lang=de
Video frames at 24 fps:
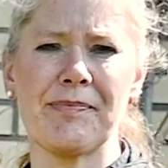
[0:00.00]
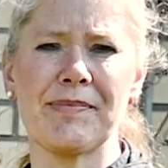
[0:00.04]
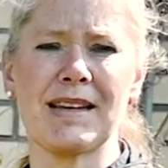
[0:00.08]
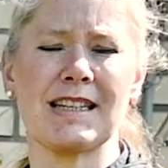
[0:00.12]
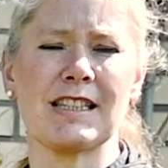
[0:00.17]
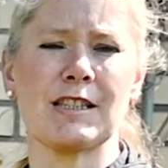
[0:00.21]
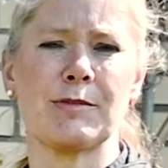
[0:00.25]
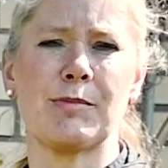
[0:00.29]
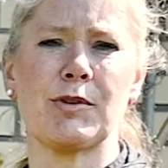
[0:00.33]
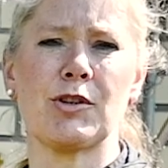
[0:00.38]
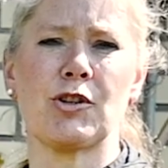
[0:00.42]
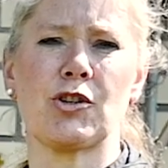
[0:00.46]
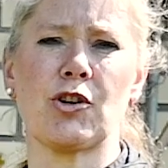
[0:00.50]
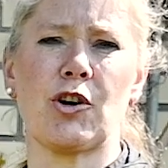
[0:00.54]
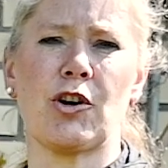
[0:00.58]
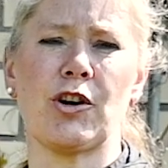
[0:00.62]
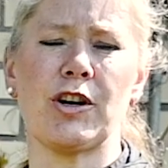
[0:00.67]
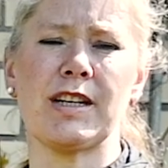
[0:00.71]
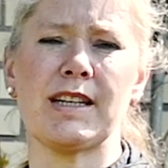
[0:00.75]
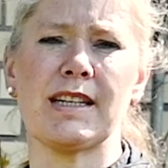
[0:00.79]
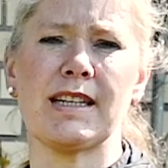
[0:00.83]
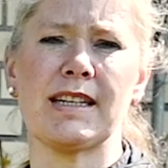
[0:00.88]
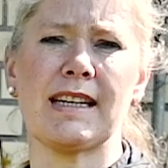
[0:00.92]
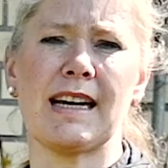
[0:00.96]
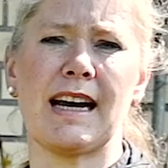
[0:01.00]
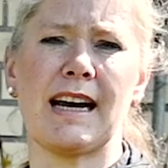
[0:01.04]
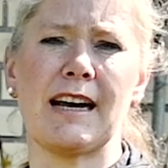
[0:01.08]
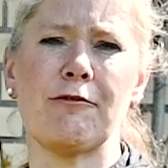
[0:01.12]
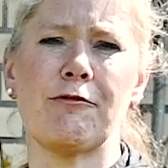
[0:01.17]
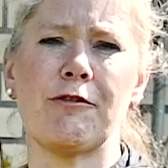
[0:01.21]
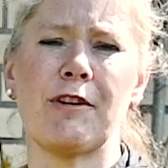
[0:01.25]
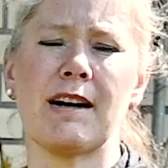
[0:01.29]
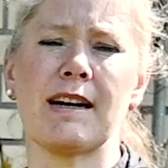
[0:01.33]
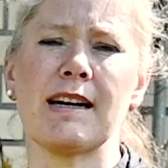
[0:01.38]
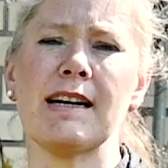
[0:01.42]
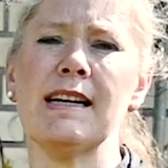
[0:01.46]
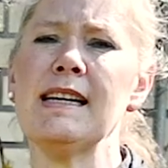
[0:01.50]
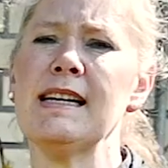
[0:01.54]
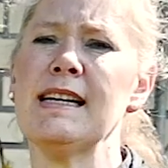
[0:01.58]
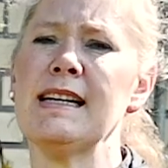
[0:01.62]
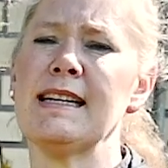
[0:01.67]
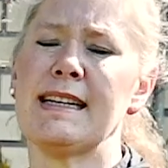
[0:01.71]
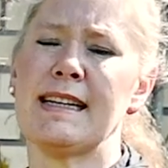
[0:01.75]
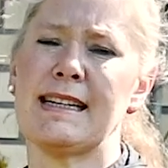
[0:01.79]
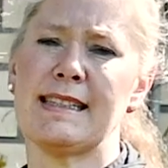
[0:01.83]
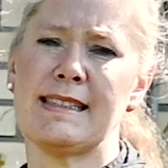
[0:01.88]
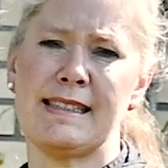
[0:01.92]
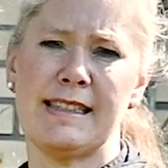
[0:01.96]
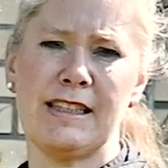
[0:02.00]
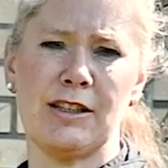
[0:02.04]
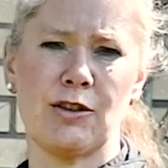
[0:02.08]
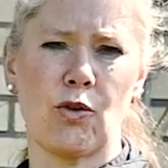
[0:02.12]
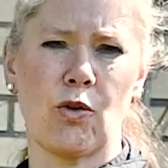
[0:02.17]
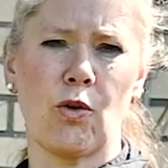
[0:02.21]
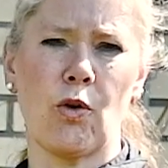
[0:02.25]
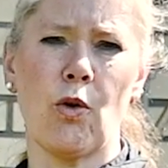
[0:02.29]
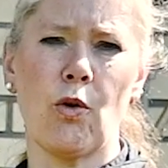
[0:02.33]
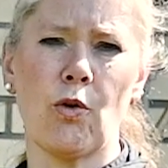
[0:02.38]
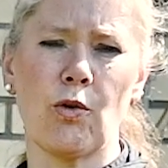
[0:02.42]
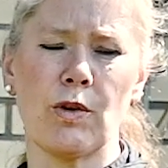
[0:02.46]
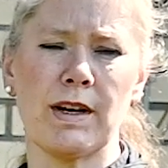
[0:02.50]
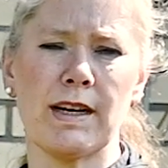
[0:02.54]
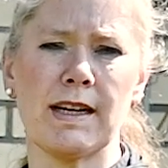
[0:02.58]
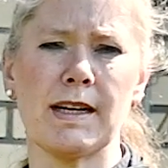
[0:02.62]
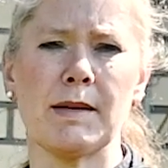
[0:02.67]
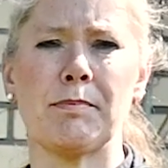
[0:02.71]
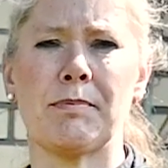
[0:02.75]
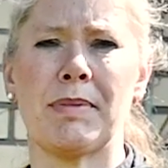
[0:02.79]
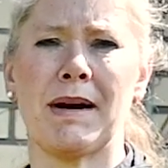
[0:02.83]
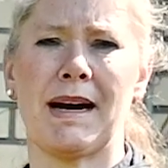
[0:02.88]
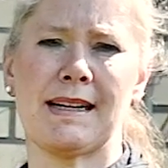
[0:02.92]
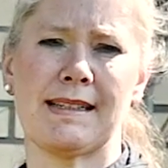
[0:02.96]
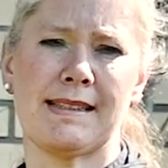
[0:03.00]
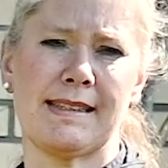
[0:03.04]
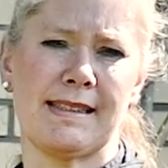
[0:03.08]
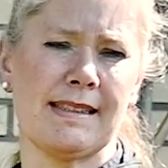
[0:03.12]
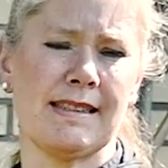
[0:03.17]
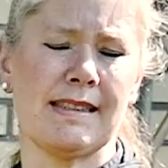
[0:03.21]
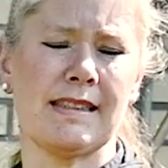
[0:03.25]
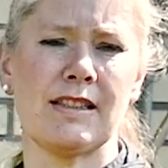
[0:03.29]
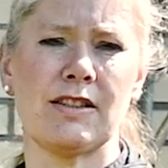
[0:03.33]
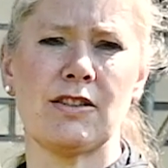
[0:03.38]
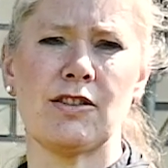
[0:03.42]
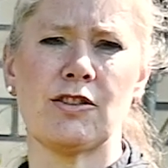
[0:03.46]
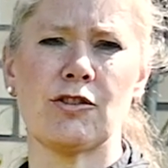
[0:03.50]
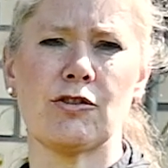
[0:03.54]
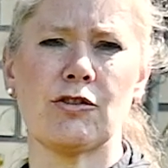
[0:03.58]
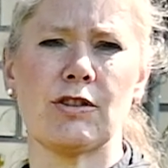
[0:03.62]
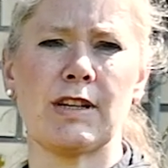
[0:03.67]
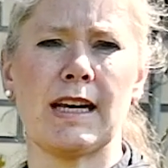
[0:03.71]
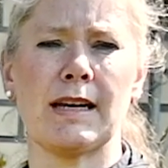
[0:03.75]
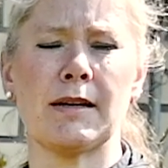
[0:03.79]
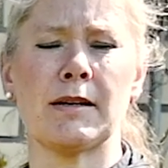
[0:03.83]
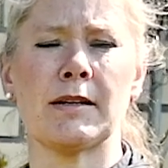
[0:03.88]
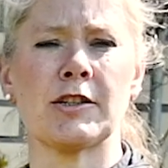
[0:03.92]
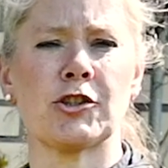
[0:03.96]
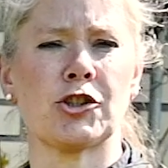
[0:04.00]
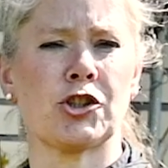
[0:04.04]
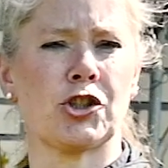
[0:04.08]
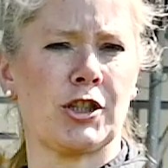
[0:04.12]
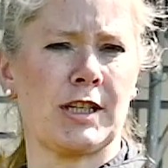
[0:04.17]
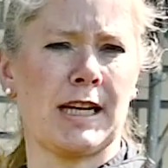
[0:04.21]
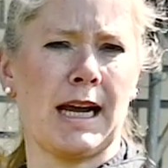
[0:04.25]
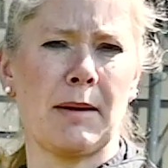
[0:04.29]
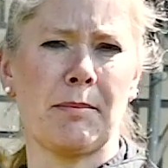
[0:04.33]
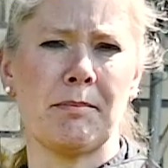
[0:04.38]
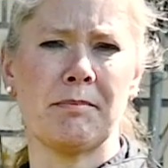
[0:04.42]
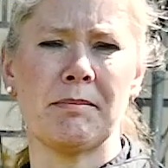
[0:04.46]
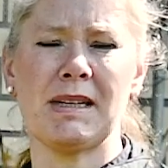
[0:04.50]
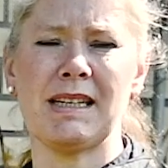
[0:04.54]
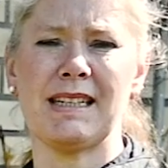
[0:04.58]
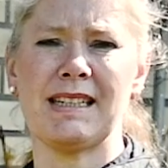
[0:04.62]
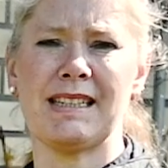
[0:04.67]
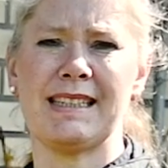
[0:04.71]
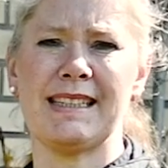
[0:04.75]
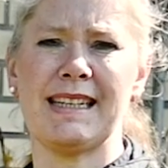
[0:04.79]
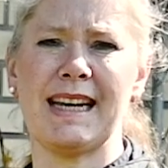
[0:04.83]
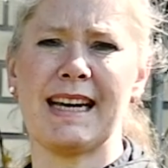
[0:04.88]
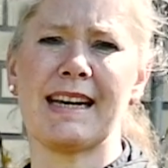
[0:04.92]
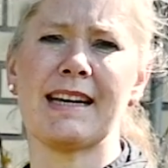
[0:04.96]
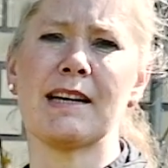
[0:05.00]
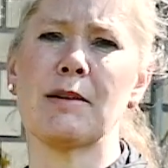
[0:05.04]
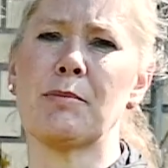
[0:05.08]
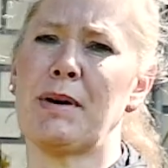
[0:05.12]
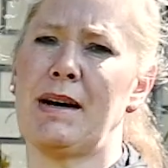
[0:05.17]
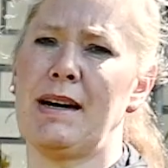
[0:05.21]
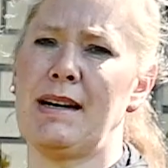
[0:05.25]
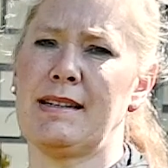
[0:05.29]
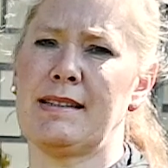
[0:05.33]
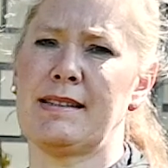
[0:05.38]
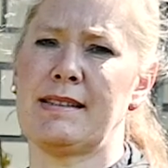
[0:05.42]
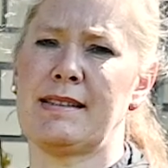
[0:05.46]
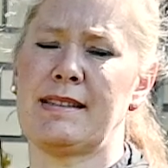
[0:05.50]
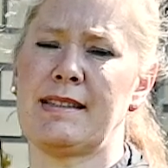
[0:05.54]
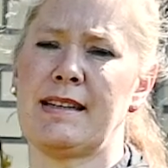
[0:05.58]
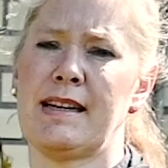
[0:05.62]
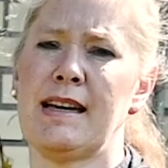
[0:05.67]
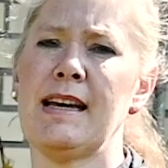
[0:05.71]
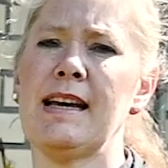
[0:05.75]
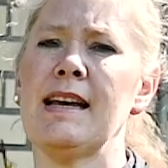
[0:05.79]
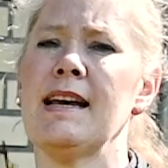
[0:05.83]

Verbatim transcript: Das bedeutet einfach, dass die Krone passend zu der Stammdicke passt.